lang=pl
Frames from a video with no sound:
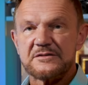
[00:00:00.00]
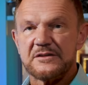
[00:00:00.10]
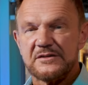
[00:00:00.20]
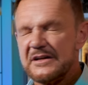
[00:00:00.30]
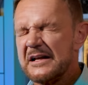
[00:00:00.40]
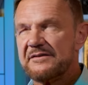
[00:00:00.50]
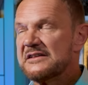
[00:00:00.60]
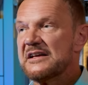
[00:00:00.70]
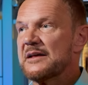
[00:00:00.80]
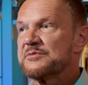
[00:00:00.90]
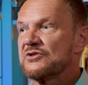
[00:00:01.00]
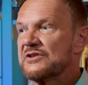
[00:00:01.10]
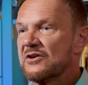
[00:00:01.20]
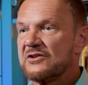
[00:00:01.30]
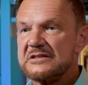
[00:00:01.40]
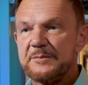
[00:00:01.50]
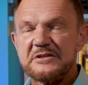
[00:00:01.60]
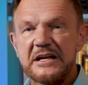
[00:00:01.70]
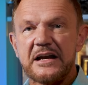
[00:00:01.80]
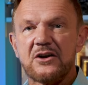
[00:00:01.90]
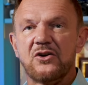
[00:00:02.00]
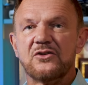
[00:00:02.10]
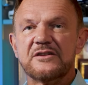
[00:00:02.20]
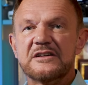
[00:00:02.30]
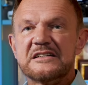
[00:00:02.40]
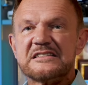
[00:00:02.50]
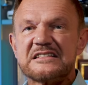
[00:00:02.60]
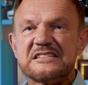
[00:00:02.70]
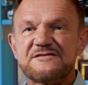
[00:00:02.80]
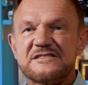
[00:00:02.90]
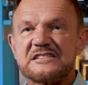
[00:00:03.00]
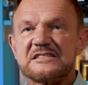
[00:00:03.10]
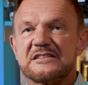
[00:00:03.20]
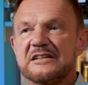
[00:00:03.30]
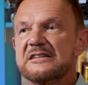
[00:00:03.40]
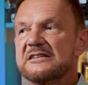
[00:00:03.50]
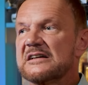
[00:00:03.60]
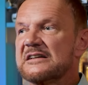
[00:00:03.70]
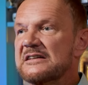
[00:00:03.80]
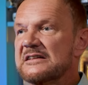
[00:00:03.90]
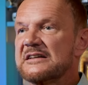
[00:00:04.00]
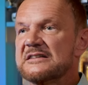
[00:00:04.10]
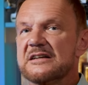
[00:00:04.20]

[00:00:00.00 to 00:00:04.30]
no, nie, nawet nie lepszy od niego, chcę być tak jak on. Taki twardy, taki, taki, taki